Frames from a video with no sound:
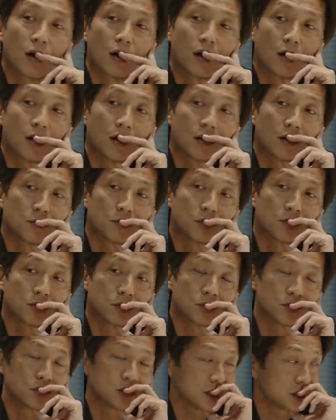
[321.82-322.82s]
うん、もう
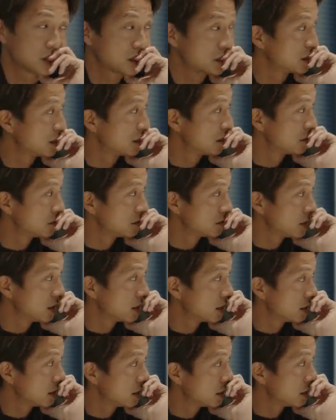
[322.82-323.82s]
人によっては違う
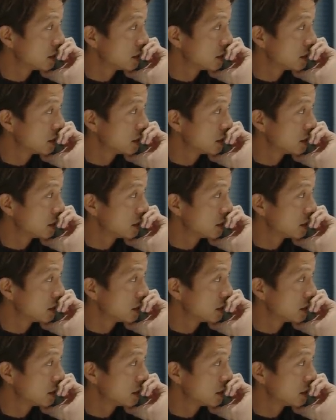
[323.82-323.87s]
ね。